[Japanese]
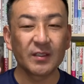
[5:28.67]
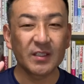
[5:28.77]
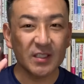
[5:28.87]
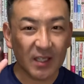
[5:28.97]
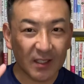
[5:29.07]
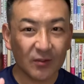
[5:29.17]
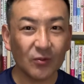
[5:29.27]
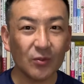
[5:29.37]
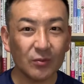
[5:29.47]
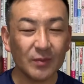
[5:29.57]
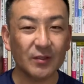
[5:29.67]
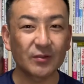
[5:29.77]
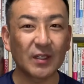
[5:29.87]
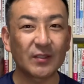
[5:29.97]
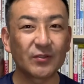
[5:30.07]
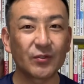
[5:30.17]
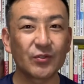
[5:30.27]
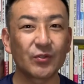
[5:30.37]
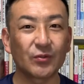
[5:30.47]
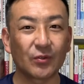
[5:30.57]
チャットをうまく活用し
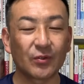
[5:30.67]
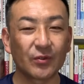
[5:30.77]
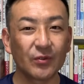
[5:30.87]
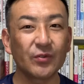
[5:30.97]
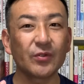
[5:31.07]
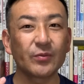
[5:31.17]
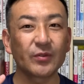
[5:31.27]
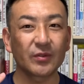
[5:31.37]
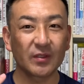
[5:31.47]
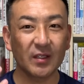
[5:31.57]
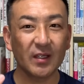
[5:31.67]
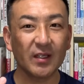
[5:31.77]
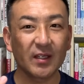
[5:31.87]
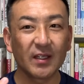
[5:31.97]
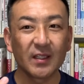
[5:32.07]
ようというふうに思って、